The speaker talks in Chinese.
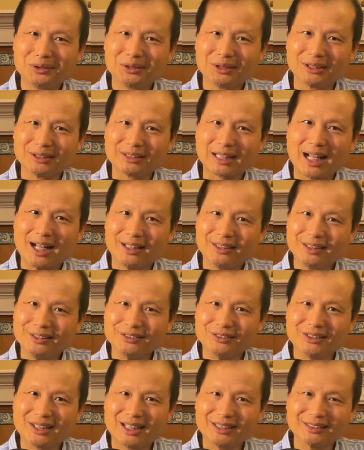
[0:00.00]
啊打
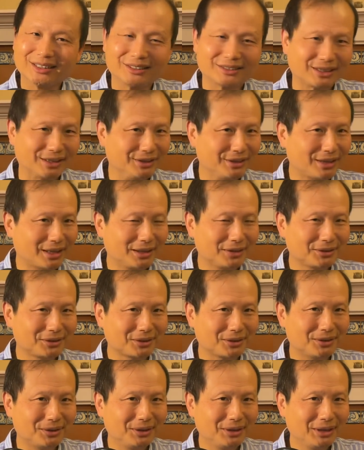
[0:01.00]
冷枪的神枪
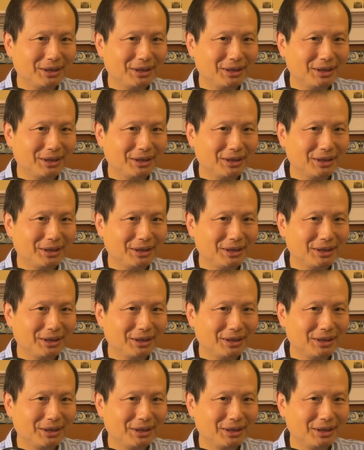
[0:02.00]
手